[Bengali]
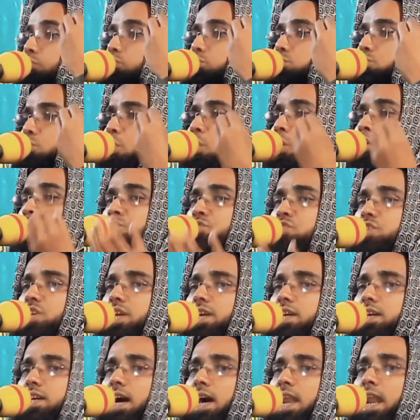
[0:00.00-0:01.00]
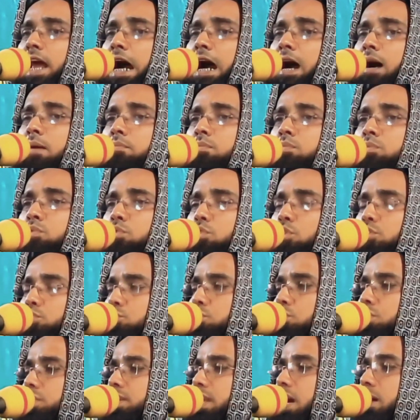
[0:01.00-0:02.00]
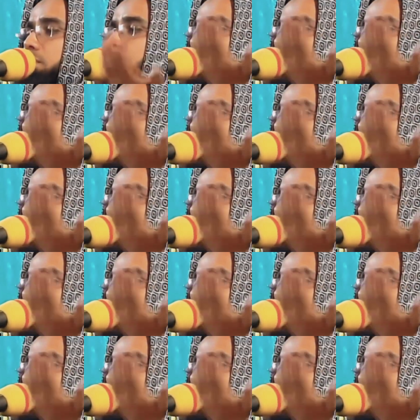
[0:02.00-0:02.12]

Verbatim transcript: উত্তম সেই কালাম কতই না